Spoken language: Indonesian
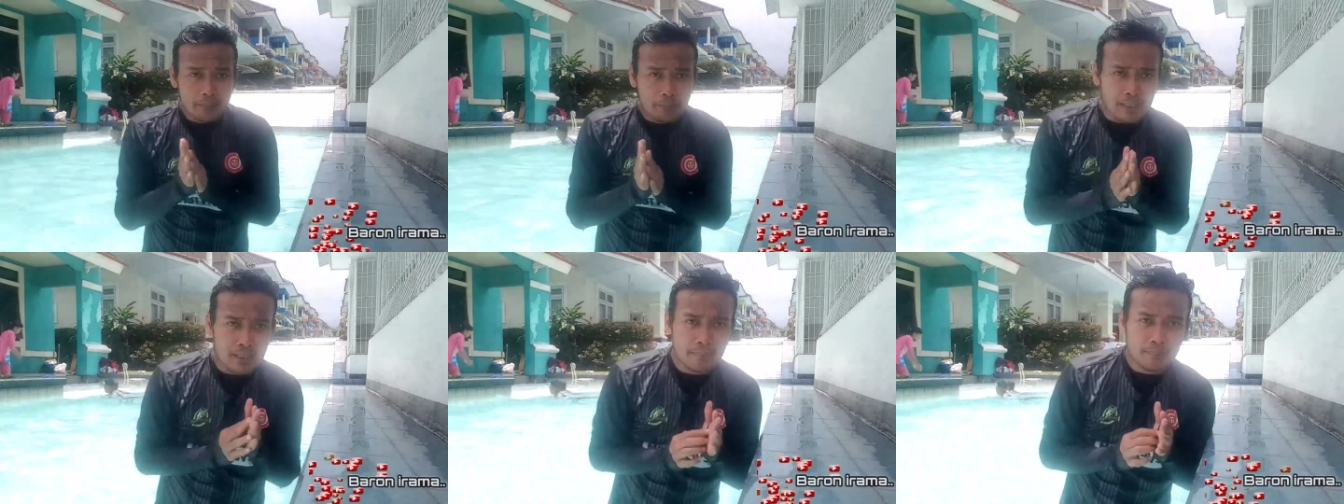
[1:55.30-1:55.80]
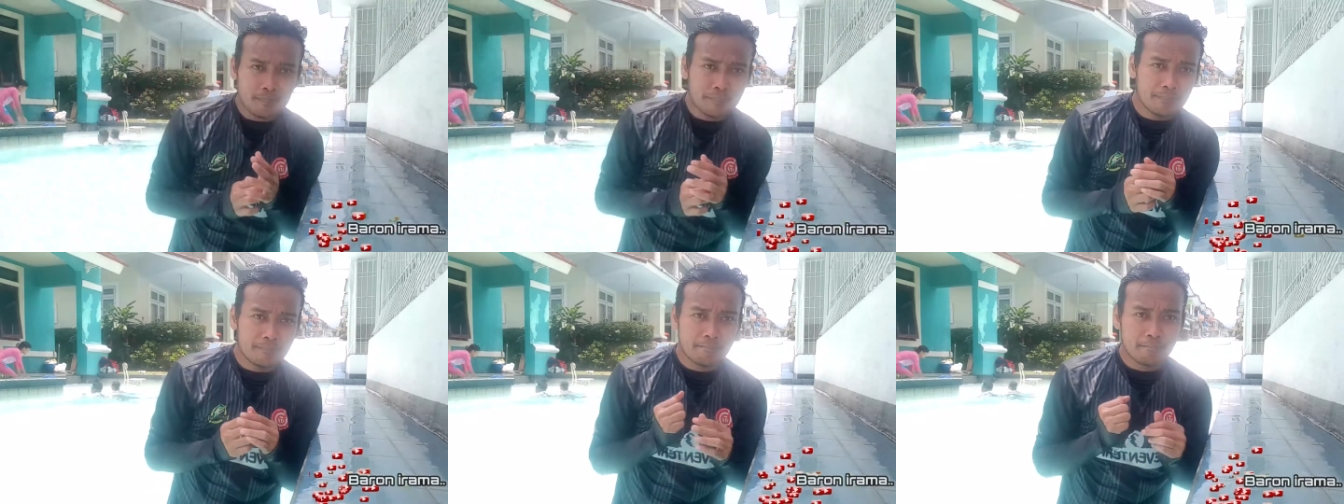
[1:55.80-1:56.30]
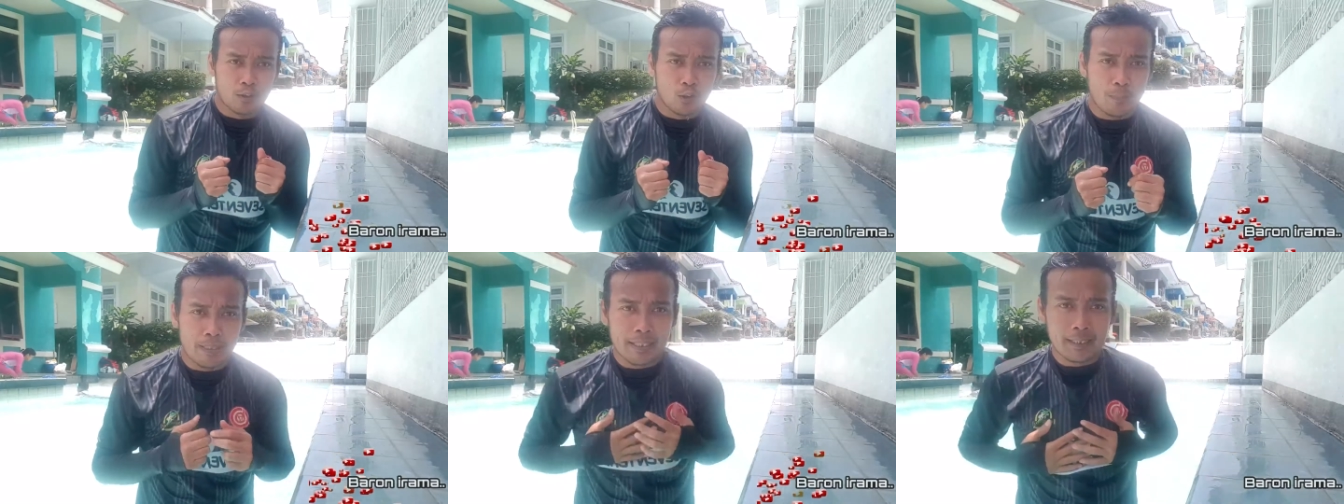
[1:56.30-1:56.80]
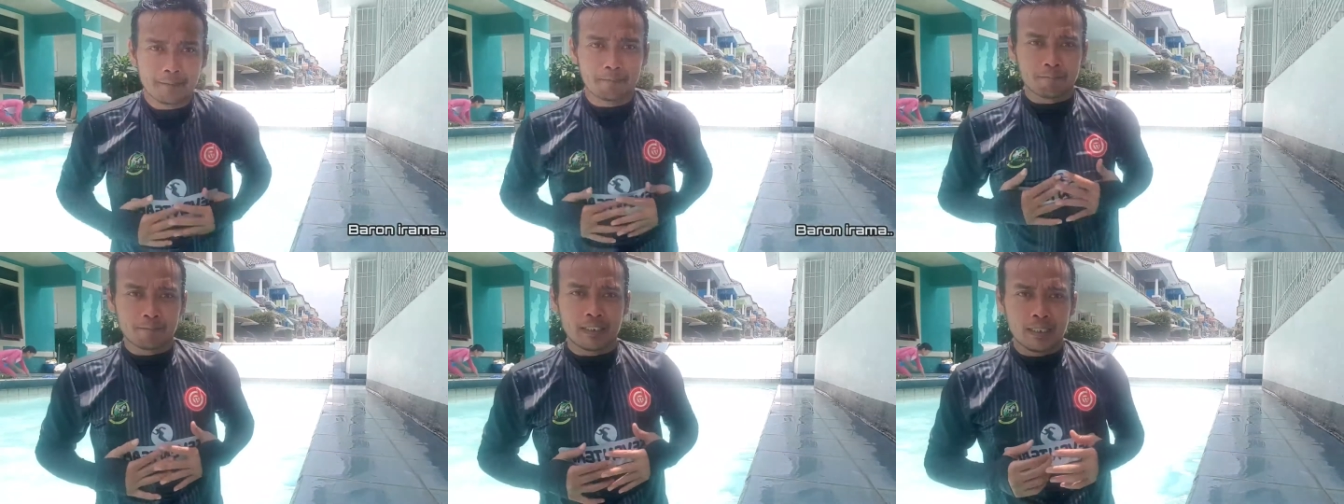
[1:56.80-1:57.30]
berendam lumayan
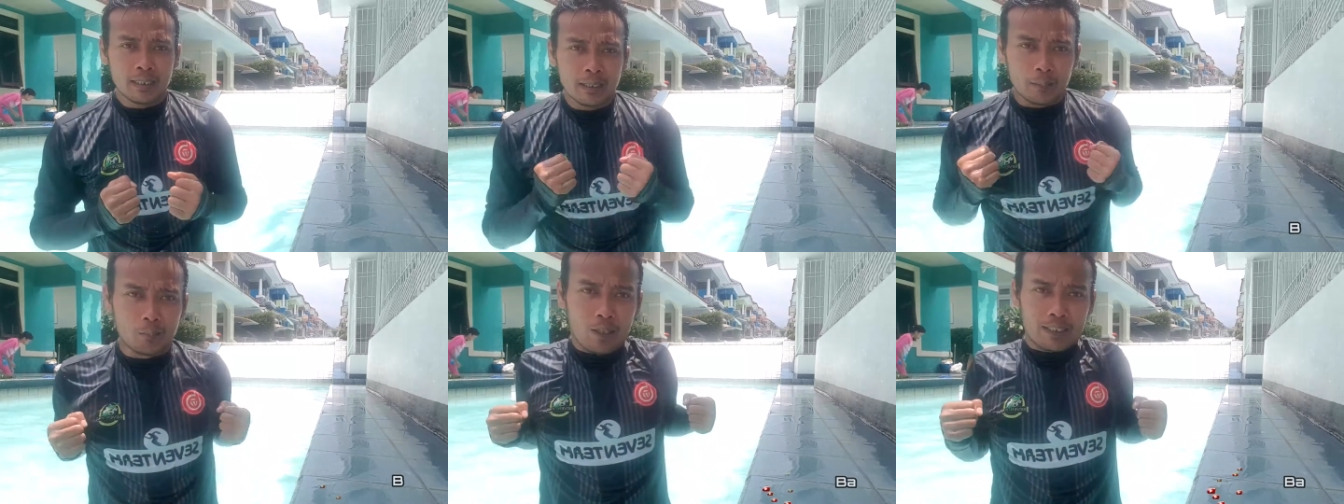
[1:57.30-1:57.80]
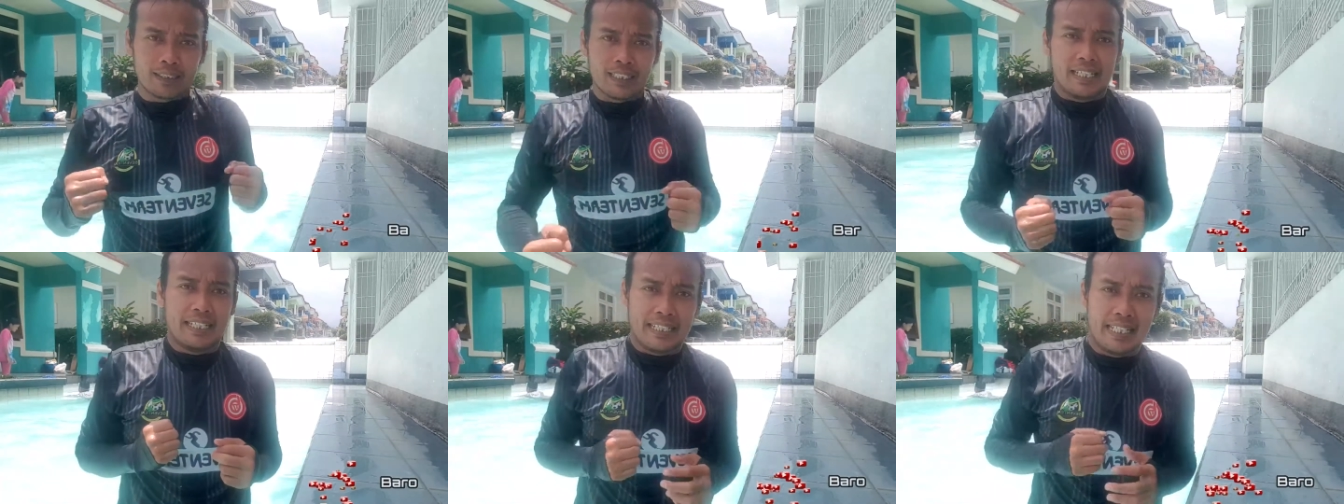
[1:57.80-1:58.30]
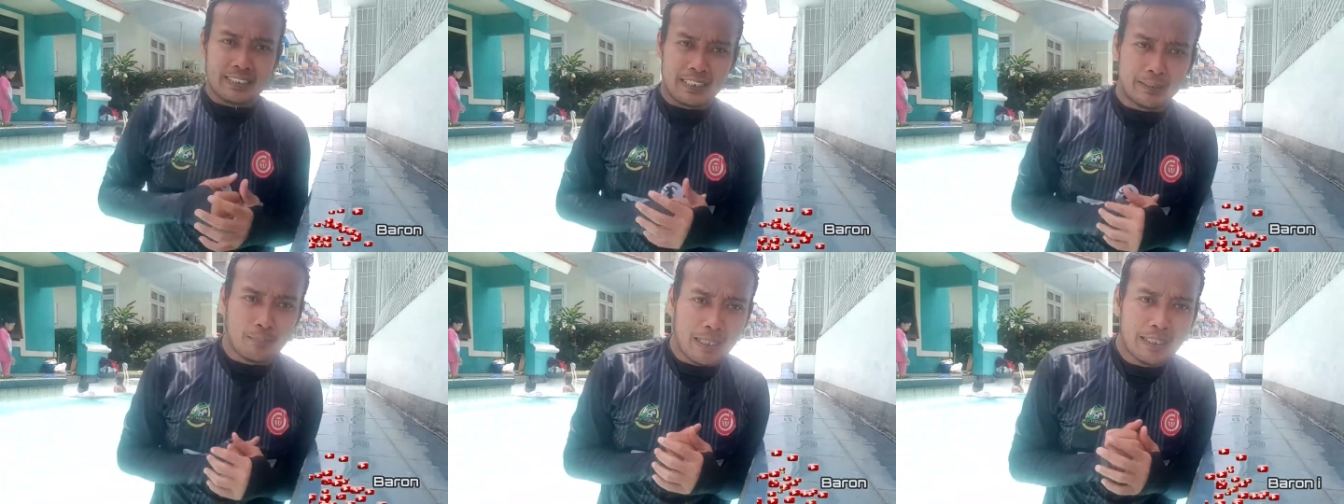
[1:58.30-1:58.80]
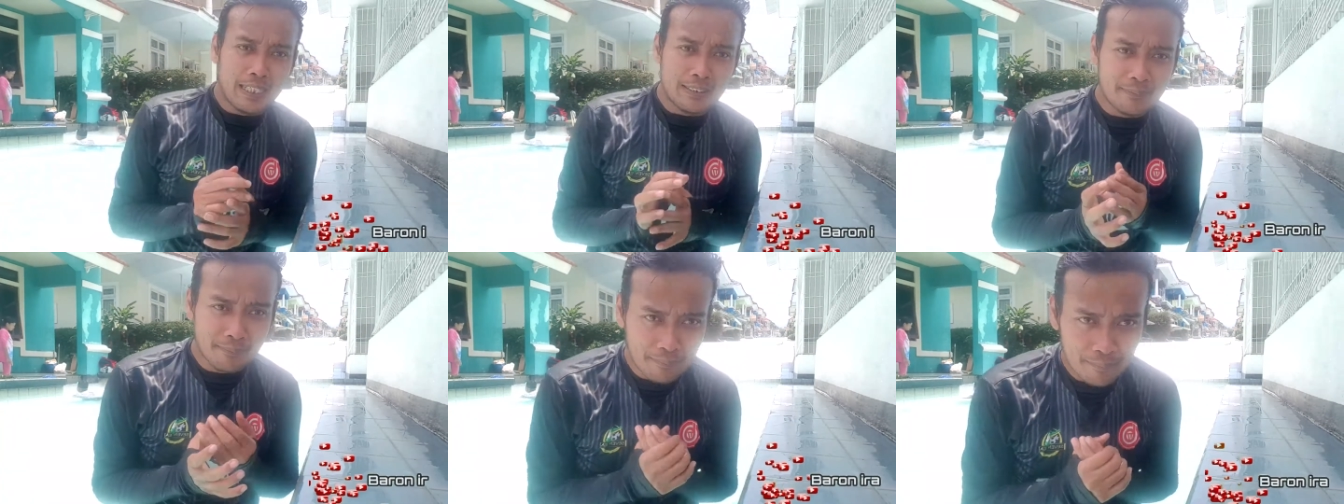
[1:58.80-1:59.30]
buat relaksasi
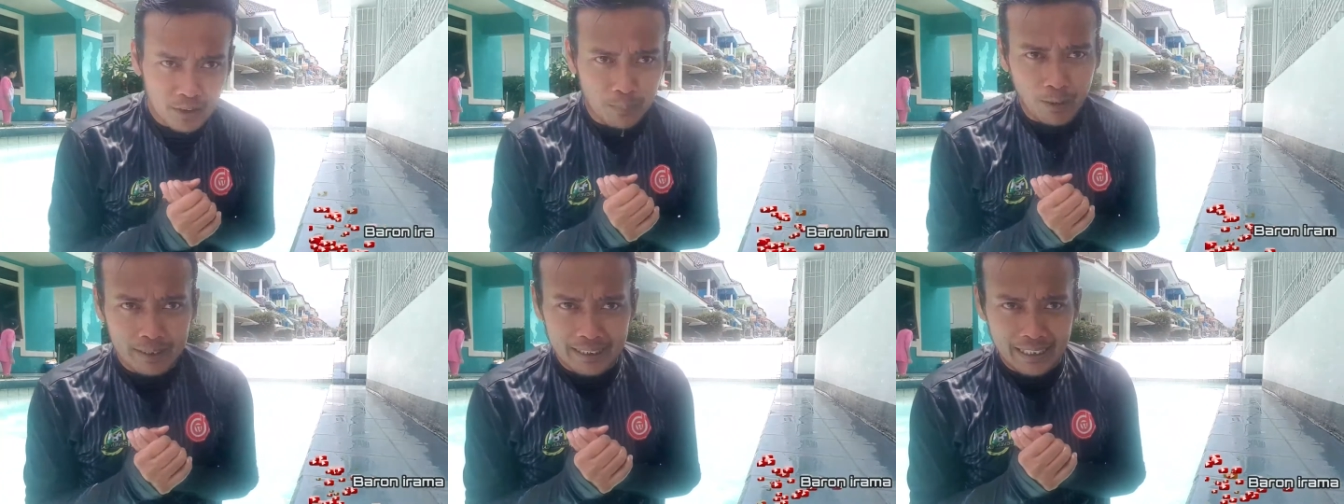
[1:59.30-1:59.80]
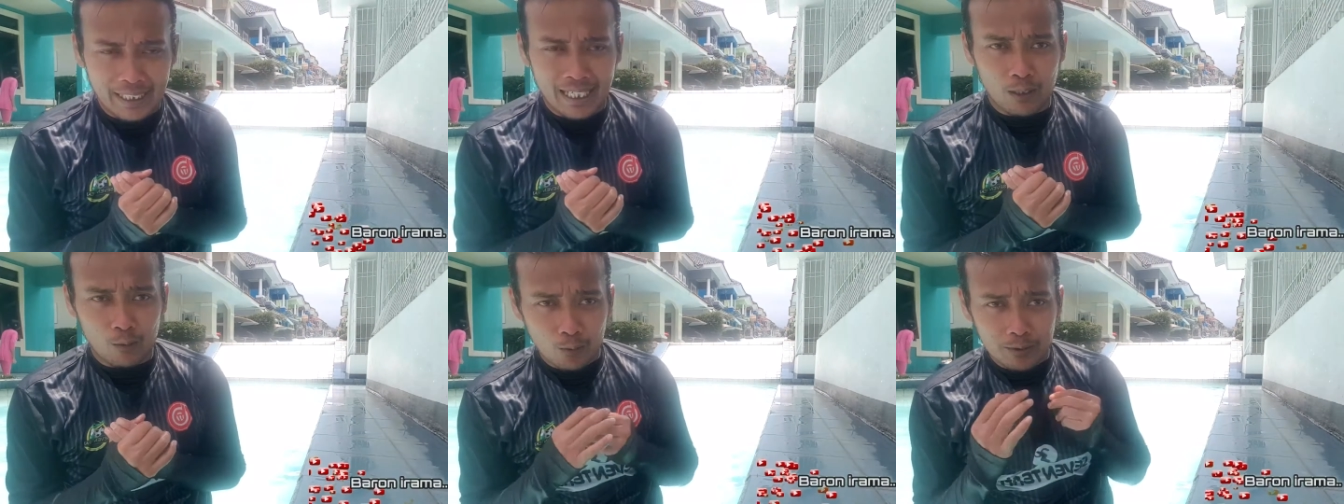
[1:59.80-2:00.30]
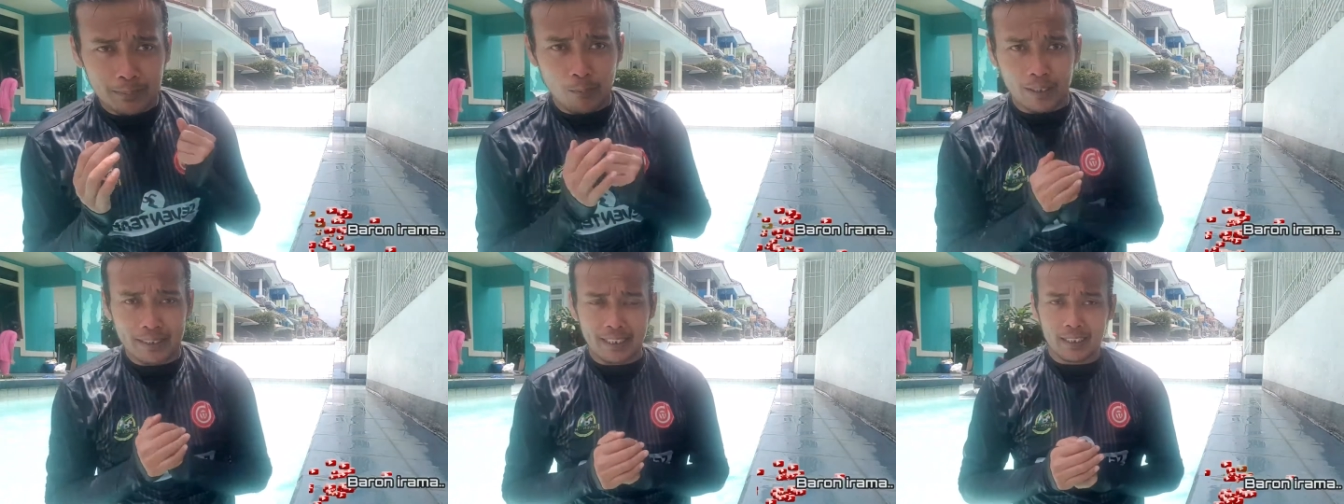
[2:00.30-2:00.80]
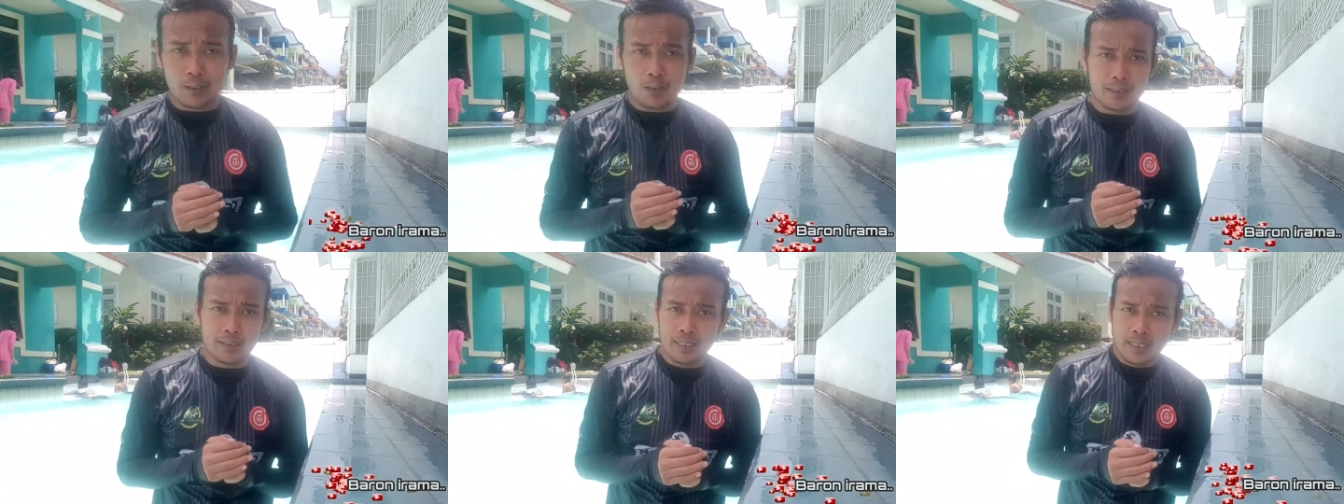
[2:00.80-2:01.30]
badan semoga tidak kaku semoga tidak kendor
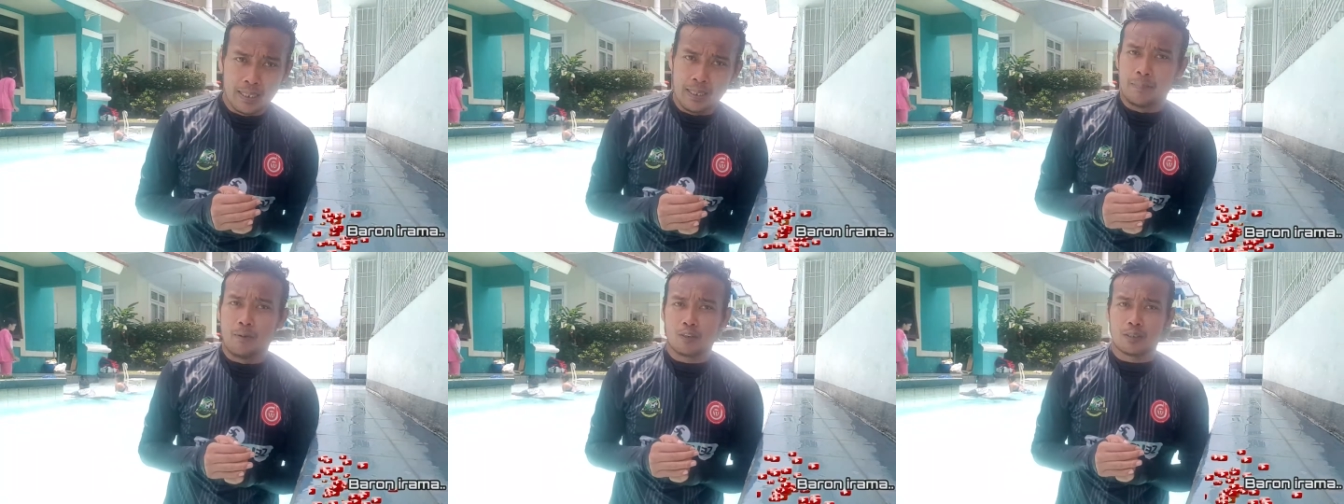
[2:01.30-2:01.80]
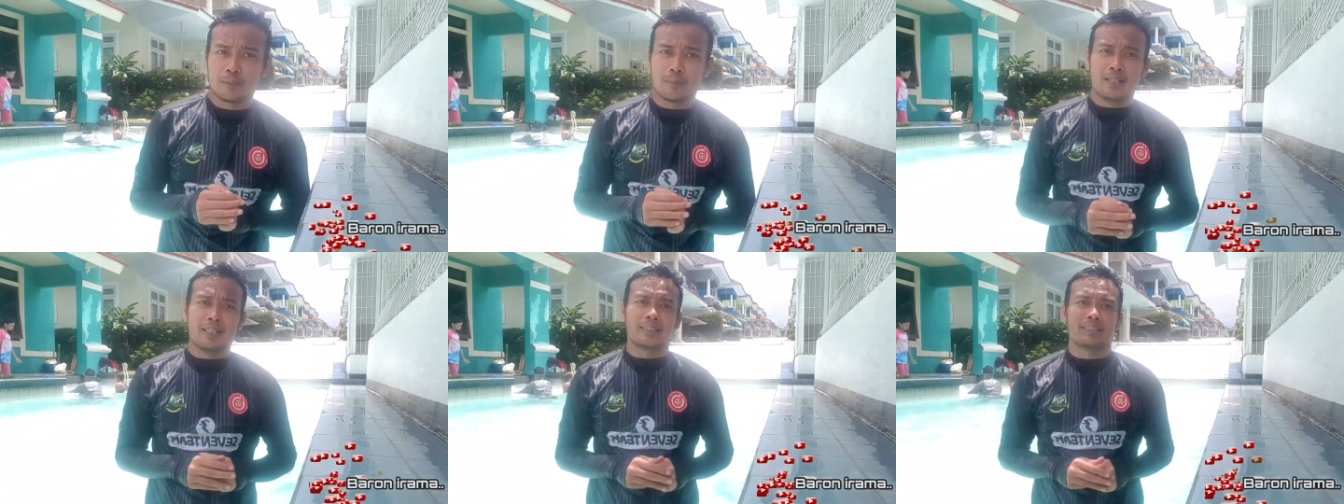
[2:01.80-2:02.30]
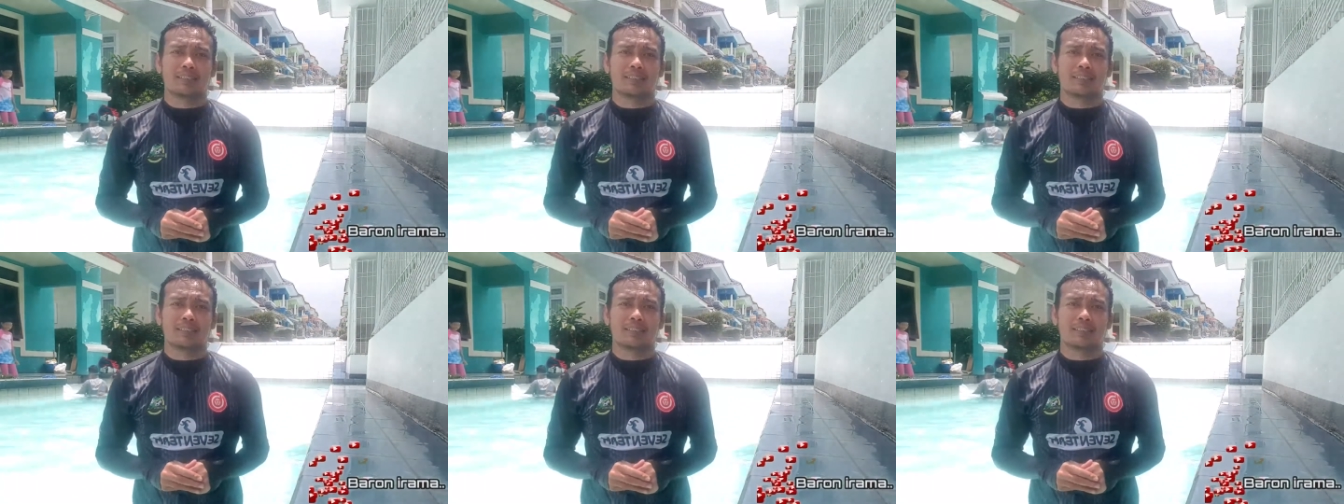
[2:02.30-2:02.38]
pokoknya tetap semangat